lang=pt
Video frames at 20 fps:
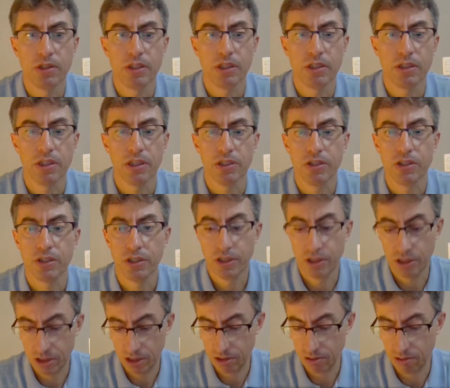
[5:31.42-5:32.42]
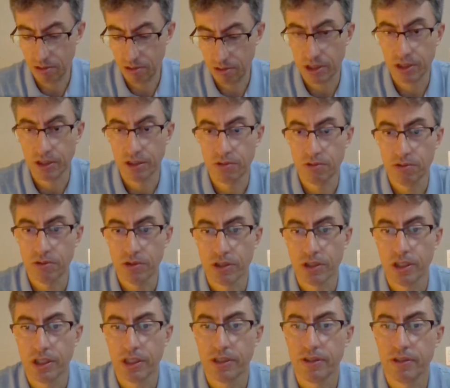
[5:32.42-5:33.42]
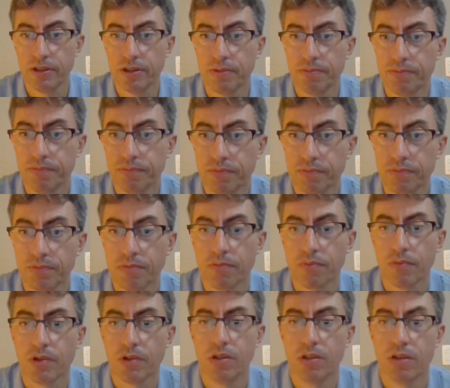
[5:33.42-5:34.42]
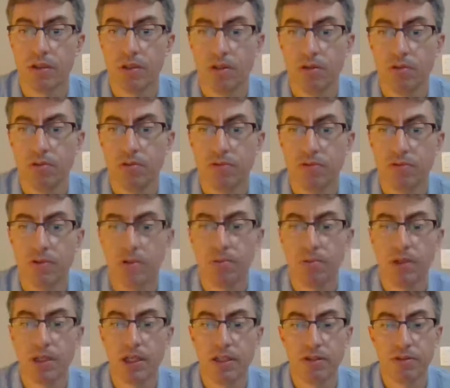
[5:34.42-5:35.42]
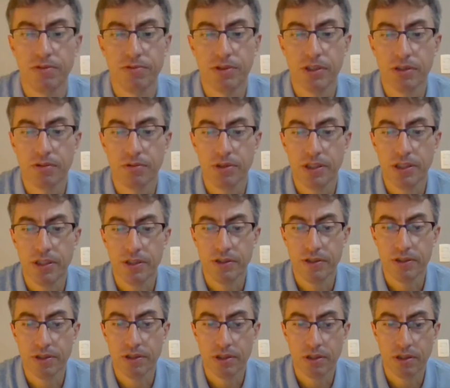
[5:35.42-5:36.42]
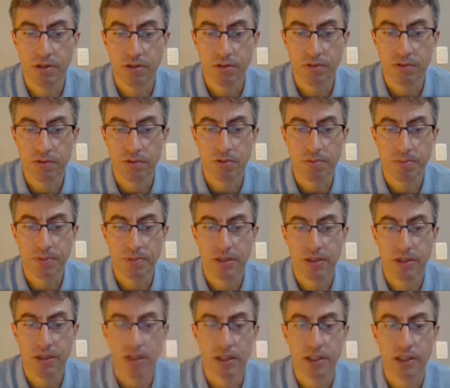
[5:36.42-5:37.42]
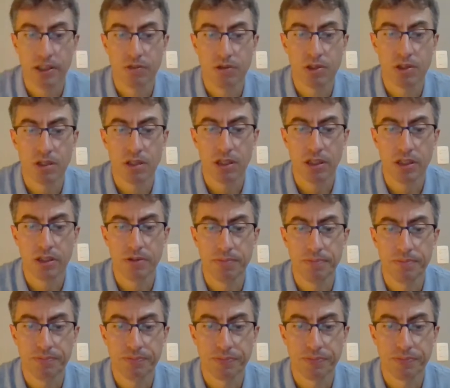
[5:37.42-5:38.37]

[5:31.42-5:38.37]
Quem está chegando, está aí no chat formulário de frequência e agora eu vou compartilhar aqui o slide.